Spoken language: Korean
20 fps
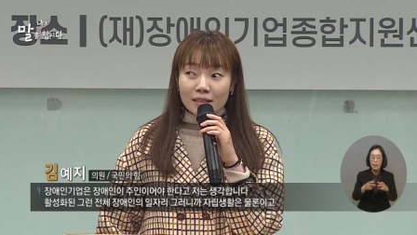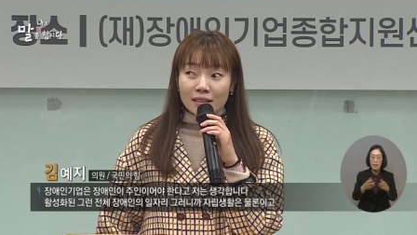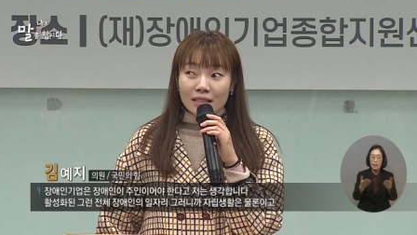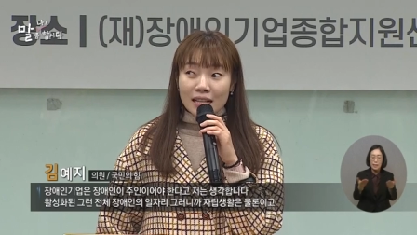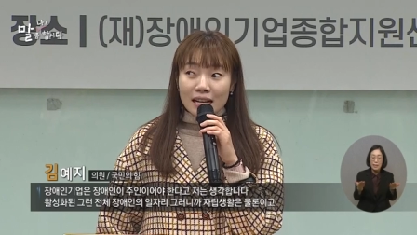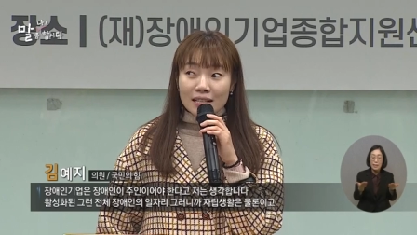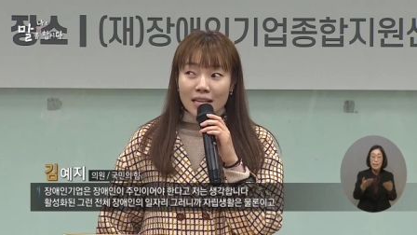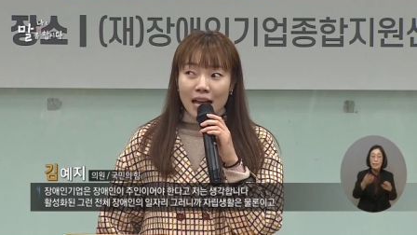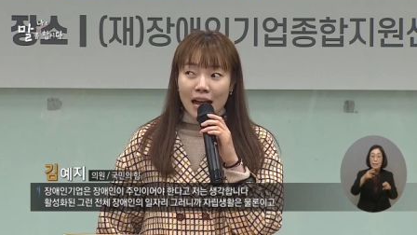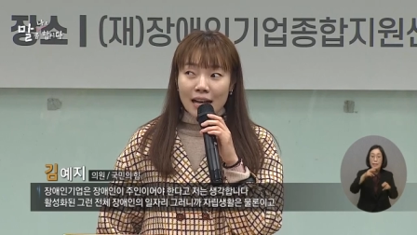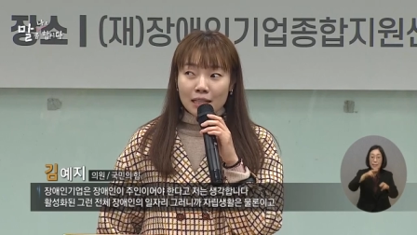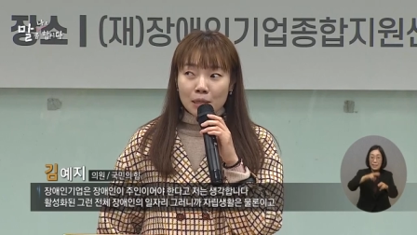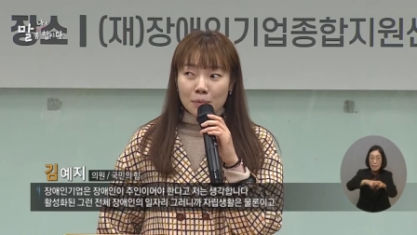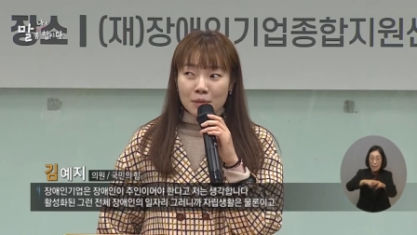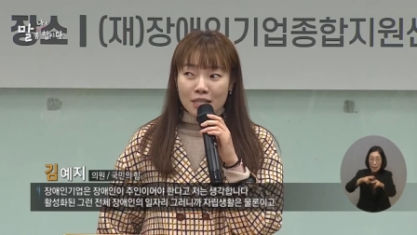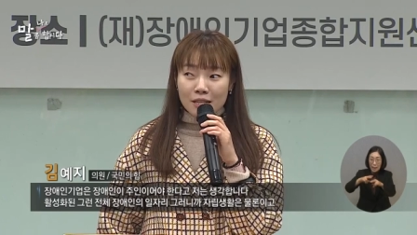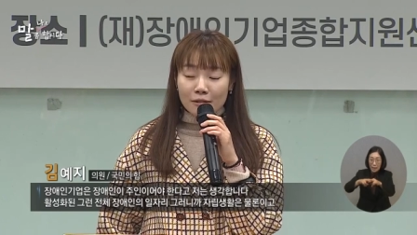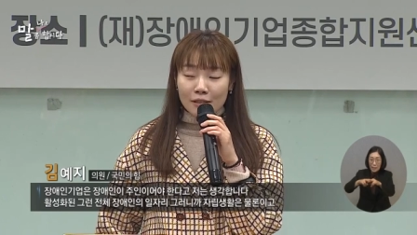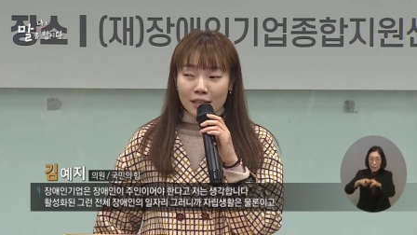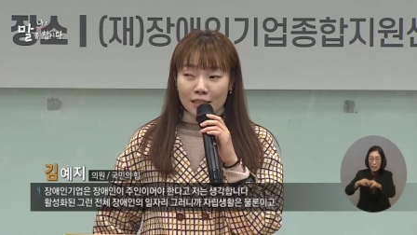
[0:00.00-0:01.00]
그러니까 자립
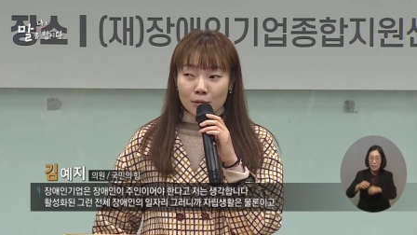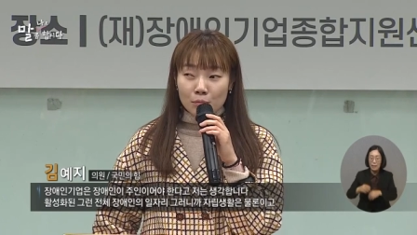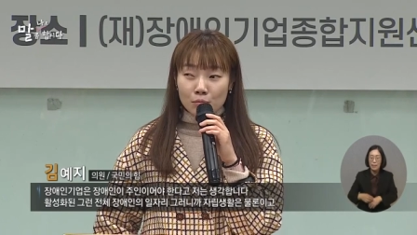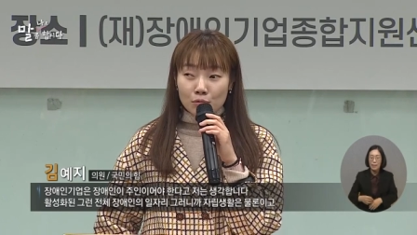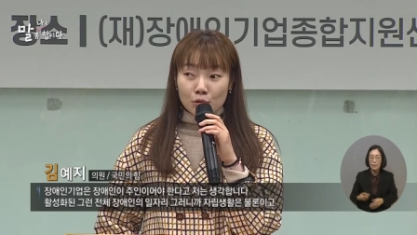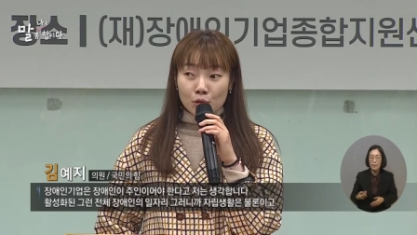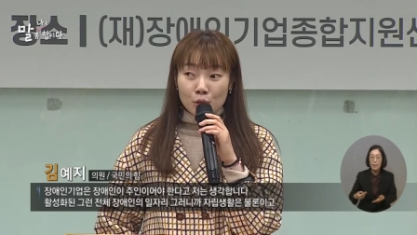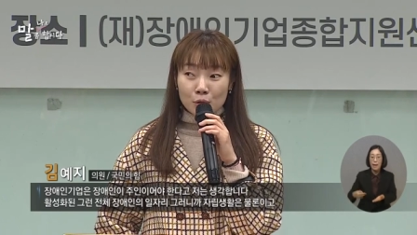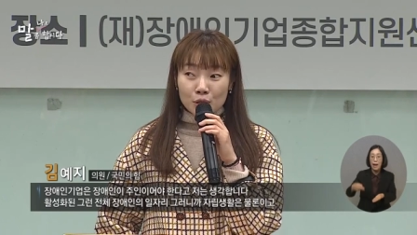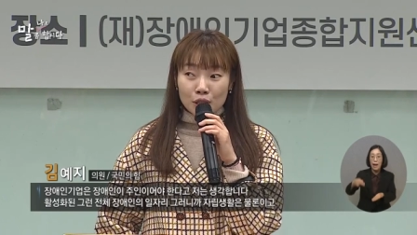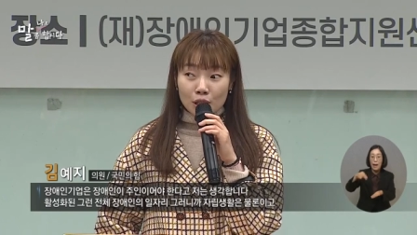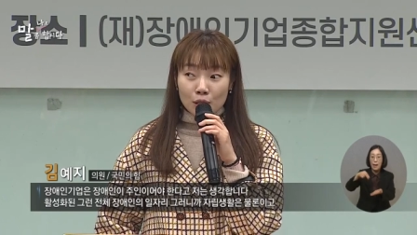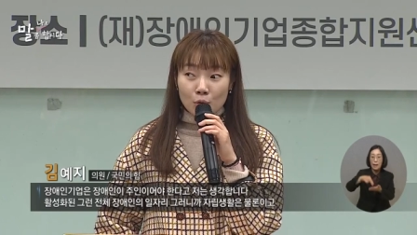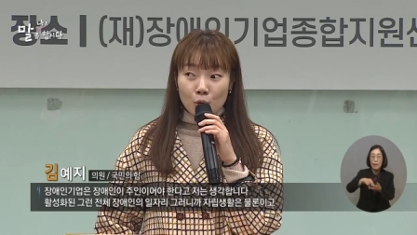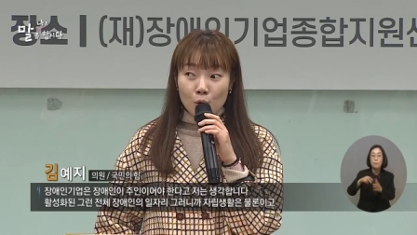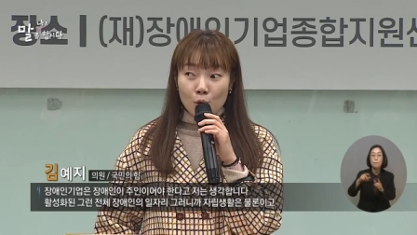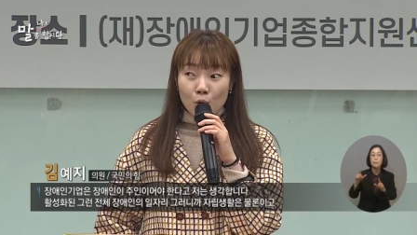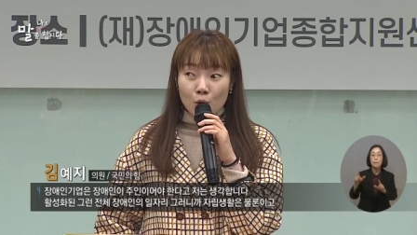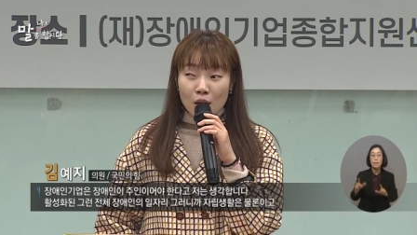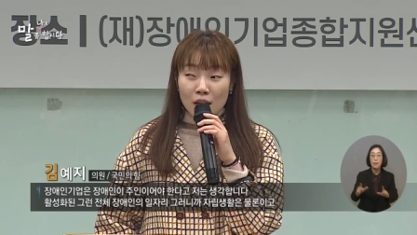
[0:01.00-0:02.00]
생활은
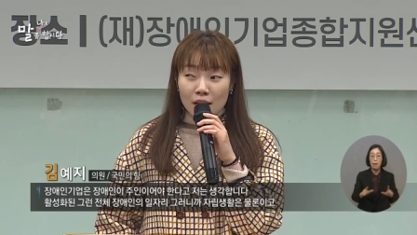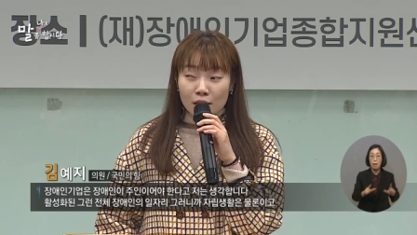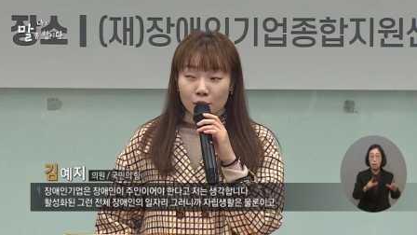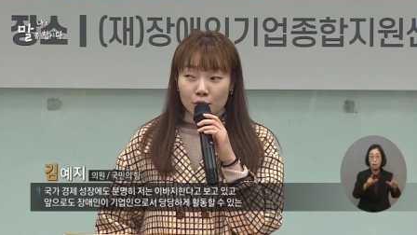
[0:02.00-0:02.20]
물론이고